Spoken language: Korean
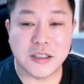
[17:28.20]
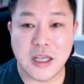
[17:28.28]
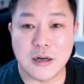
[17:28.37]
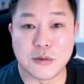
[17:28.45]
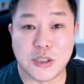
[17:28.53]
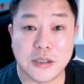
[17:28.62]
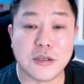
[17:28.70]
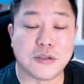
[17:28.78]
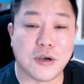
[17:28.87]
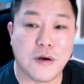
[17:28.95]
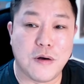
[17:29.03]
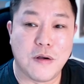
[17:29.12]
지칠 대로
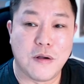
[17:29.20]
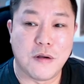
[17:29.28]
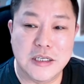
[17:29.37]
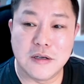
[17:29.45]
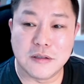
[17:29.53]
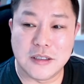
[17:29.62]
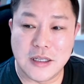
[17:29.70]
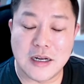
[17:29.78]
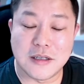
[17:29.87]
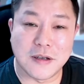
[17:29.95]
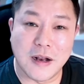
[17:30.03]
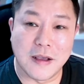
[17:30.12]
지쳤죠. 한 2년
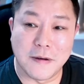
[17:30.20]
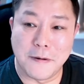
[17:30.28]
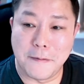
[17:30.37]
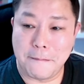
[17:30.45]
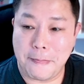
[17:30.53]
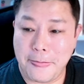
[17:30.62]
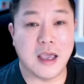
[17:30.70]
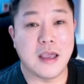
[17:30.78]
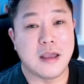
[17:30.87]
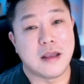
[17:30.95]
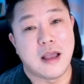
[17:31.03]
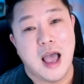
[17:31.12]
기다렸잖아요.
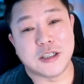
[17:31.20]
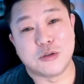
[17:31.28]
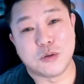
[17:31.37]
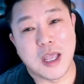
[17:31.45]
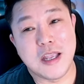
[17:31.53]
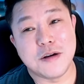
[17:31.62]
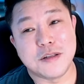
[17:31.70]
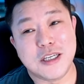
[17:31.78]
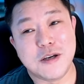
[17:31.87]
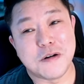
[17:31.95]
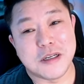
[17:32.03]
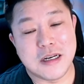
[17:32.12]
근데 아직도 내년
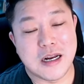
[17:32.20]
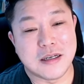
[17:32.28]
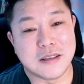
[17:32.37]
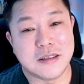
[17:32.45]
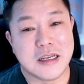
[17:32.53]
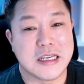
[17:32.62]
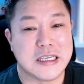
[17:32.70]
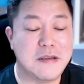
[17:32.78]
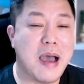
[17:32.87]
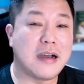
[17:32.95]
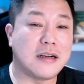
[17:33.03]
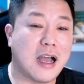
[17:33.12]
2월이라는
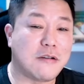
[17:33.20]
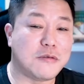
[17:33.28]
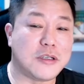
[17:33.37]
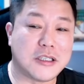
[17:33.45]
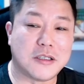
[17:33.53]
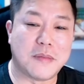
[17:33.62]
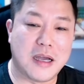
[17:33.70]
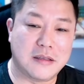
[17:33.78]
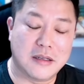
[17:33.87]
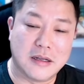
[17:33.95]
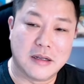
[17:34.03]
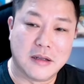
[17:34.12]
희망을 갖고
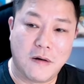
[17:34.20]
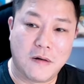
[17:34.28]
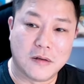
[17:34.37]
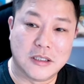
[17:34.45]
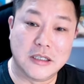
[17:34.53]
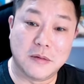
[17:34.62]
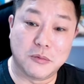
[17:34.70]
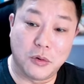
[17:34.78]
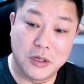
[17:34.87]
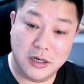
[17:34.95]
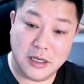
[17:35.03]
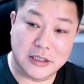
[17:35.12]
있지만 어, 지금
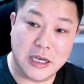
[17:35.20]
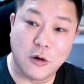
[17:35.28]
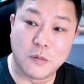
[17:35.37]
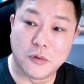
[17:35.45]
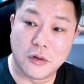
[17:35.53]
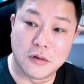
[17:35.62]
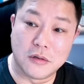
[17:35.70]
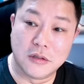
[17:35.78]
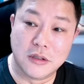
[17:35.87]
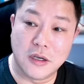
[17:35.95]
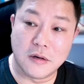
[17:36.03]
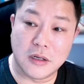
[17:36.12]
또 이렇게 재검토 벌부터
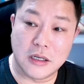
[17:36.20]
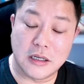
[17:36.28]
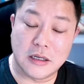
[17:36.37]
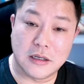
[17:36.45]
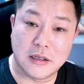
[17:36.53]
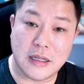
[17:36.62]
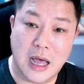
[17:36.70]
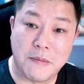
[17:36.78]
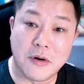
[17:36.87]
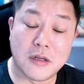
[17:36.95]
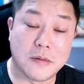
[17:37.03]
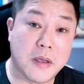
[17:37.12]
의결이
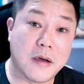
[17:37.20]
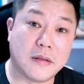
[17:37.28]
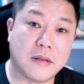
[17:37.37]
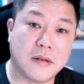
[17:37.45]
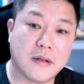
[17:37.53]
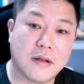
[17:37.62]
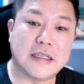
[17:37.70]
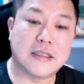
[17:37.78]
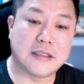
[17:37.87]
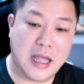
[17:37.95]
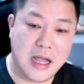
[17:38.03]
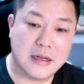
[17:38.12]
나버리면
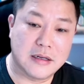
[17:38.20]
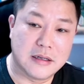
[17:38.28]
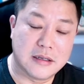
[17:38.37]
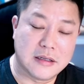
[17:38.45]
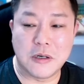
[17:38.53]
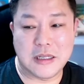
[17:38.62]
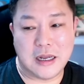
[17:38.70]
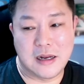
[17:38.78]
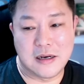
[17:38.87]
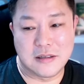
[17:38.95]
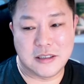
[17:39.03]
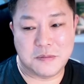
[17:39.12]
사실상 2월
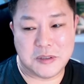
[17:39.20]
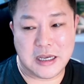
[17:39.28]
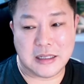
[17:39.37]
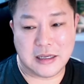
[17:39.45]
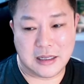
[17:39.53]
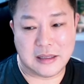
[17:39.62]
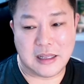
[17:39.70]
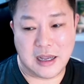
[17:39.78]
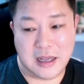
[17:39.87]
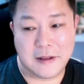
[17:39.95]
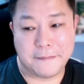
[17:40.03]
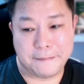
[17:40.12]
달에는 쉽지
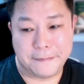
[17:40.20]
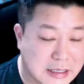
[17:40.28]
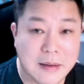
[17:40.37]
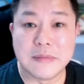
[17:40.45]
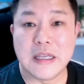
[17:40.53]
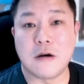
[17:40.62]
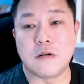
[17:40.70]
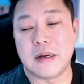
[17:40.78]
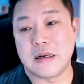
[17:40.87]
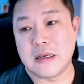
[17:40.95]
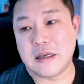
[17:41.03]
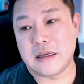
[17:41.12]
않겠다. 이게 3, 4월
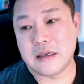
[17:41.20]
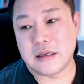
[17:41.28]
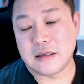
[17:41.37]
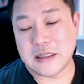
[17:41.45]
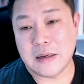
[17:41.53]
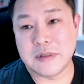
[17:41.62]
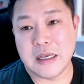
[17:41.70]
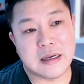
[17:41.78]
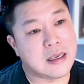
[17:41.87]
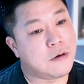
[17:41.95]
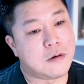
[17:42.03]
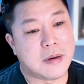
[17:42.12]
만에, 3,
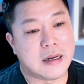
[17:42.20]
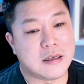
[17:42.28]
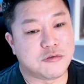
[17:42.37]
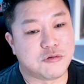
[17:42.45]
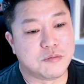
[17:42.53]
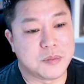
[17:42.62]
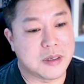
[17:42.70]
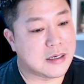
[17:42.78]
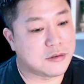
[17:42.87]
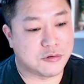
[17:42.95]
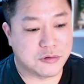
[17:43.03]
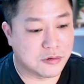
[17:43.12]
4개월 만에
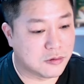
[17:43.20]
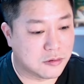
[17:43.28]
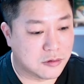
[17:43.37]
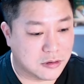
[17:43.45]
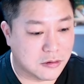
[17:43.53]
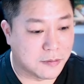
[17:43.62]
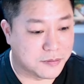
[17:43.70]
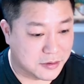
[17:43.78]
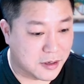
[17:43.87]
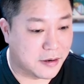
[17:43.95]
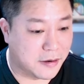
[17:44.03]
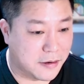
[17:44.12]
준비할 수는
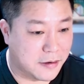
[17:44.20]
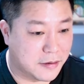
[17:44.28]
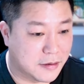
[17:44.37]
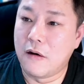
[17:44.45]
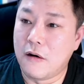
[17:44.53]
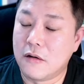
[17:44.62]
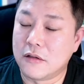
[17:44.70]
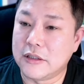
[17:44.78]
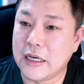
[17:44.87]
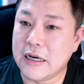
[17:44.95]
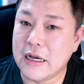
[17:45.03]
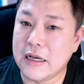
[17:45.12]
없어요. 어,
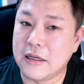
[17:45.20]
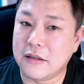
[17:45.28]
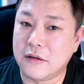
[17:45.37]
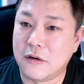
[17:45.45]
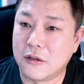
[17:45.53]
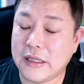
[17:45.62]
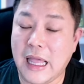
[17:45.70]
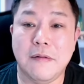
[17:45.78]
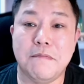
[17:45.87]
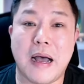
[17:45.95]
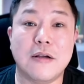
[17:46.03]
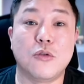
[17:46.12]
제가, 어,
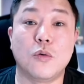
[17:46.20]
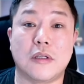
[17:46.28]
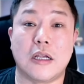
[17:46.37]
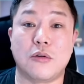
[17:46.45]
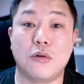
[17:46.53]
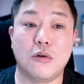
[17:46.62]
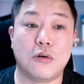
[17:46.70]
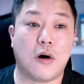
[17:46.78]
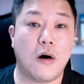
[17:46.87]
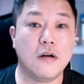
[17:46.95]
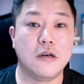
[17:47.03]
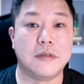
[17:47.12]
딴 방송
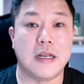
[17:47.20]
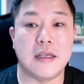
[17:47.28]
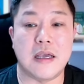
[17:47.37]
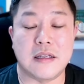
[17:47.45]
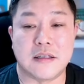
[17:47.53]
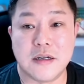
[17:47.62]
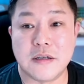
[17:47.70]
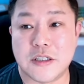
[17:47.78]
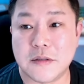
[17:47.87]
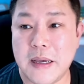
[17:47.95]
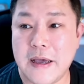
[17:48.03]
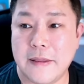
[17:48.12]
때도 언급을
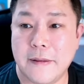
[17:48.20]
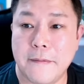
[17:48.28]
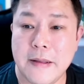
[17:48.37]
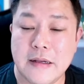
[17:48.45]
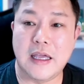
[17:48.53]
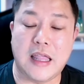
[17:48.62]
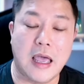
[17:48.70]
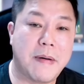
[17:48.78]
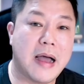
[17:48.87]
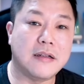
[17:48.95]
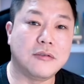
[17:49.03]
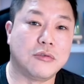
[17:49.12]
해드렸지만, 이게
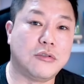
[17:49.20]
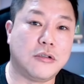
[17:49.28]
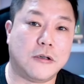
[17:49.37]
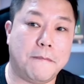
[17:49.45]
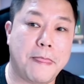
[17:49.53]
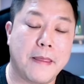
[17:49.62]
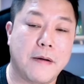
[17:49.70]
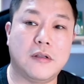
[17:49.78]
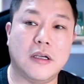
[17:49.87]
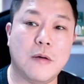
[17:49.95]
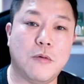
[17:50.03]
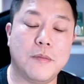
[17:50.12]
대방도
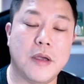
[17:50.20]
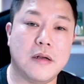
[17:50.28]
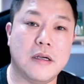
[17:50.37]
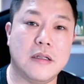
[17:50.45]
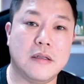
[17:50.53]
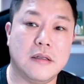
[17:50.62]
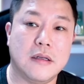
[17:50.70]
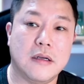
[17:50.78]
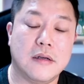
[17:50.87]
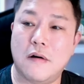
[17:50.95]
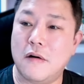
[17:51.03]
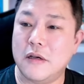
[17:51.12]
어떻게 보면은,
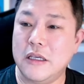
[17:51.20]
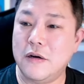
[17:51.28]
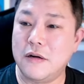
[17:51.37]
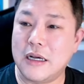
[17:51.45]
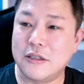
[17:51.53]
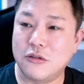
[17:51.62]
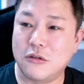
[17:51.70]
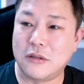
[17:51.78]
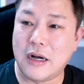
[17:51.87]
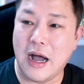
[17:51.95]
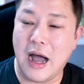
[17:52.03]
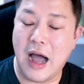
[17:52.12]
어, 이걸
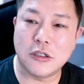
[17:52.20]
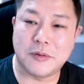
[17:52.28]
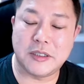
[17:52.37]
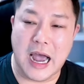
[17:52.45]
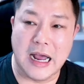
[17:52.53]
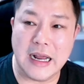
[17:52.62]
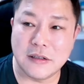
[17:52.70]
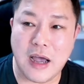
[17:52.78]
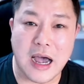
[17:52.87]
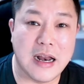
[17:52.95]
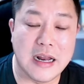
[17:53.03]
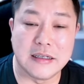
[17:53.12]
가지고 하고 싶지
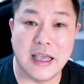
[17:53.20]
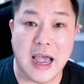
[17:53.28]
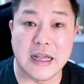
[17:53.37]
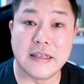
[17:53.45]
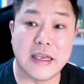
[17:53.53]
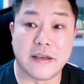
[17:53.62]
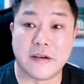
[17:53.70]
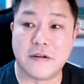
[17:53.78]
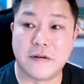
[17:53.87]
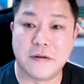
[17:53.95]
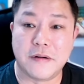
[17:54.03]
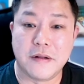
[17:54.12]
않아서 안 하는 게
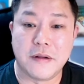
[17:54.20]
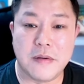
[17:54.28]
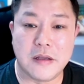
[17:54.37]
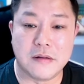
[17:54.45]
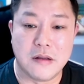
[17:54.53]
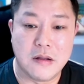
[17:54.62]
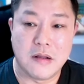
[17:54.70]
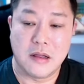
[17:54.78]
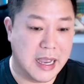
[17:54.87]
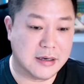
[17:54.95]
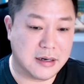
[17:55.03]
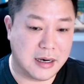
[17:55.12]
아니에요. 왜냐면,
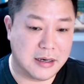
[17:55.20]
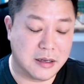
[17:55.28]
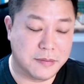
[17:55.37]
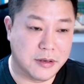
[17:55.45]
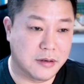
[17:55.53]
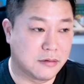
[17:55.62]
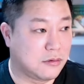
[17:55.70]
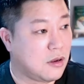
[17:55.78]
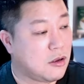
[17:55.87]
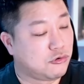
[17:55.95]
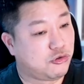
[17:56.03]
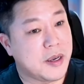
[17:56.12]
분양을 하려면
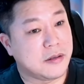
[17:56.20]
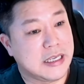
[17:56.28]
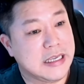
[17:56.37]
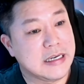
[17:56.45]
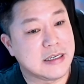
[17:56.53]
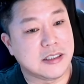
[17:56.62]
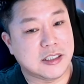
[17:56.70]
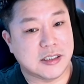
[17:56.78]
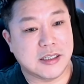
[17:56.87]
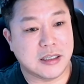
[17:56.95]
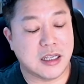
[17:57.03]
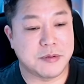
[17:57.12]
주변 인근
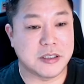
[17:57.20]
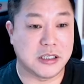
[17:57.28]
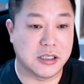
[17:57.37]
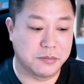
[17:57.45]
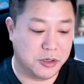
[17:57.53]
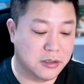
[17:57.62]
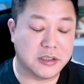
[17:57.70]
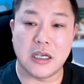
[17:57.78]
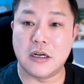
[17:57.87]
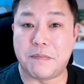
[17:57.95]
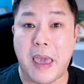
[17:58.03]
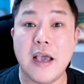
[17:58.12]
시세 대비 지금
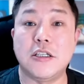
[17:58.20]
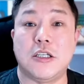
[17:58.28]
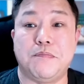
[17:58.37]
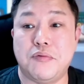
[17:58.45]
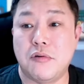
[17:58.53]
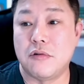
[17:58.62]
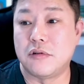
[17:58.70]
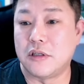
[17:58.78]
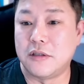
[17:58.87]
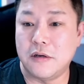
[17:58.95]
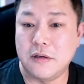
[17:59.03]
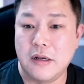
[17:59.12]
현재는
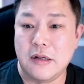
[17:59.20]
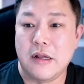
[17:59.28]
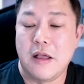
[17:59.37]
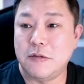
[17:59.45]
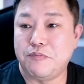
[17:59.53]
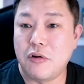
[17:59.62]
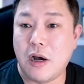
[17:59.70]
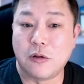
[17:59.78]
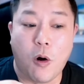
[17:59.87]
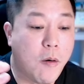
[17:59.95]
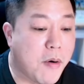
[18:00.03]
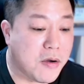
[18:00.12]
120%거든요. 120%가
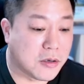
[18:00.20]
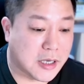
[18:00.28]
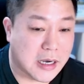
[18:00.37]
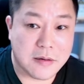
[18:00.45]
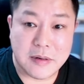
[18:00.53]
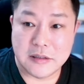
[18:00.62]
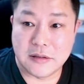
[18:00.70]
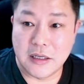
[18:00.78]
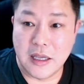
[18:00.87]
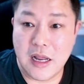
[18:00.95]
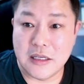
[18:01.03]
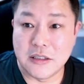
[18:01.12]
넘어요. 제가 봤을
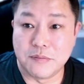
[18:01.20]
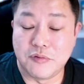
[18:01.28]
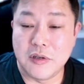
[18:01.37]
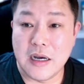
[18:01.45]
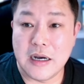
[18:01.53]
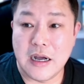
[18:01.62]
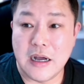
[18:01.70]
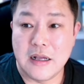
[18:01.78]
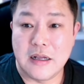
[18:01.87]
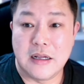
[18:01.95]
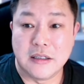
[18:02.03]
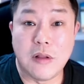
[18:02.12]
때 얘네 지금
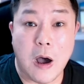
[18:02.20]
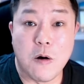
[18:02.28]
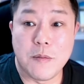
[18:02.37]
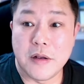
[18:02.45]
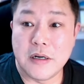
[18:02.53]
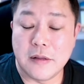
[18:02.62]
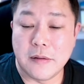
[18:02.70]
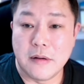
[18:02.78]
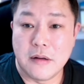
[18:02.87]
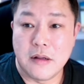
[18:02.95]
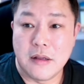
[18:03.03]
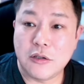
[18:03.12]
분양가 들고 나오면은